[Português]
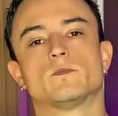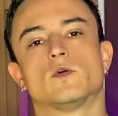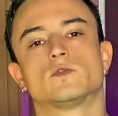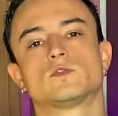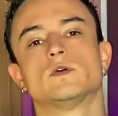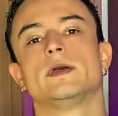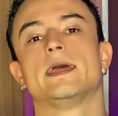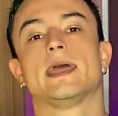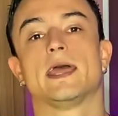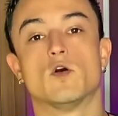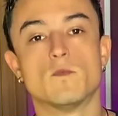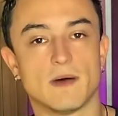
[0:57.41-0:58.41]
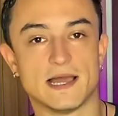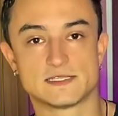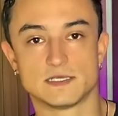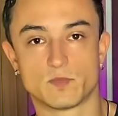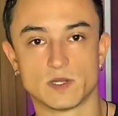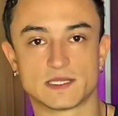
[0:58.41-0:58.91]
ponto é o mais
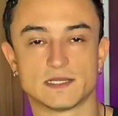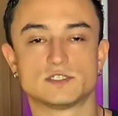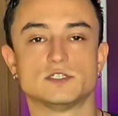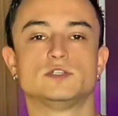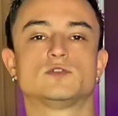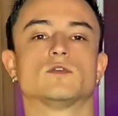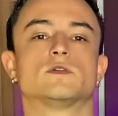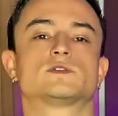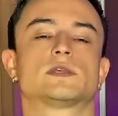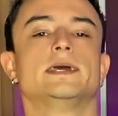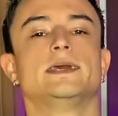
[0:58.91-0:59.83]
importante de todos.